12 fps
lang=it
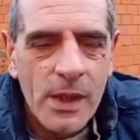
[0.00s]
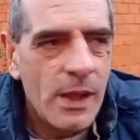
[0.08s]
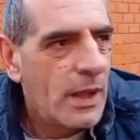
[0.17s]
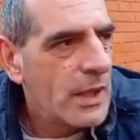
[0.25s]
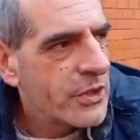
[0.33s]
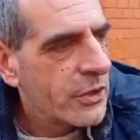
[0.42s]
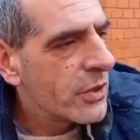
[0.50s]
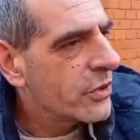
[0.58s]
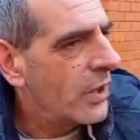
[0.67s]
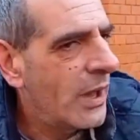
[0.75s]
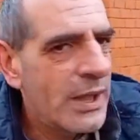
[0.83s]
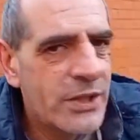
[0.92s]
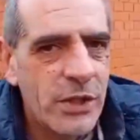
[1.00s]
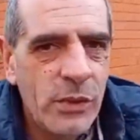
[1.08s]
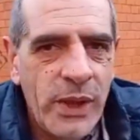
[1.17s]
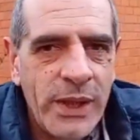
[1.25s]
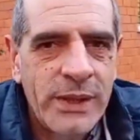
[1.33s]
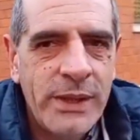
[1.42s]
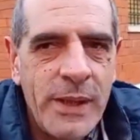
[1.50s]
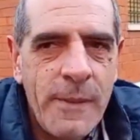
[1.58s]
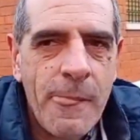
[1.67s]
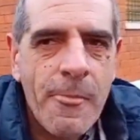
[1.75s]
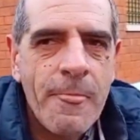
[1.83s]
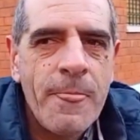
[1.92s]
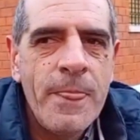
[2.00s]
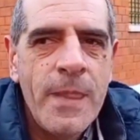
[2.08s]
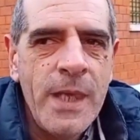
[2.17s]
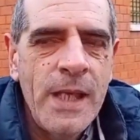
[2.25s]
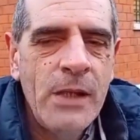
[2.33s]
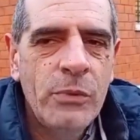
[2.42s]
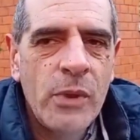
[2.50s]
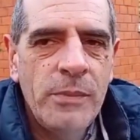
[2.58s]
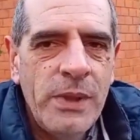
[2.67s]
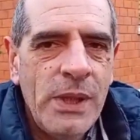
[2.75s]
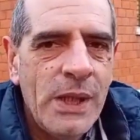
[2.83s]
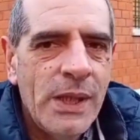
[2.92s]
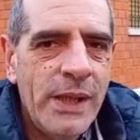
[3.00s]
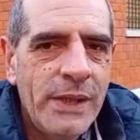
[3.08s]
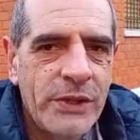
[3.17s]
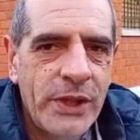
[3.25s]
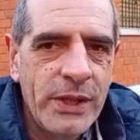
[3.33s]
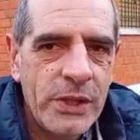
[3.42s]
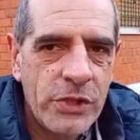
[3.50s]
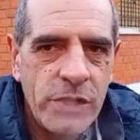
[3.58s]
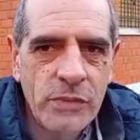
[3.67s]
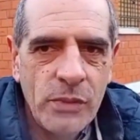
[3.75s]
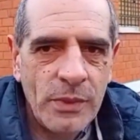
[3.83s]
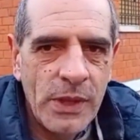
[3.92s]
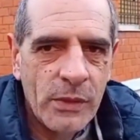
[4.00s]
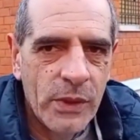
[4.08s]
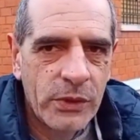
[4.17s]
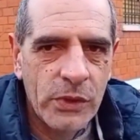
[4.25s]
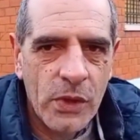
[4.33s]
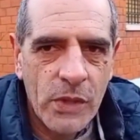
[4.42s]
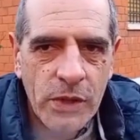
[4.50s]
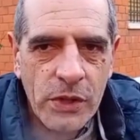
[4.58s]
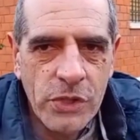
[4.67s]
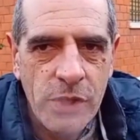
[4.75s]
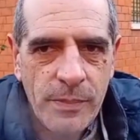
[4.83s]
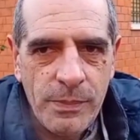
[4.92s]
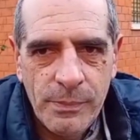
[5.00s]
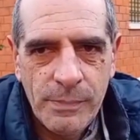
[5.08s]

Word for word: Allora, la situazione è la seguente, nel 2013-2014,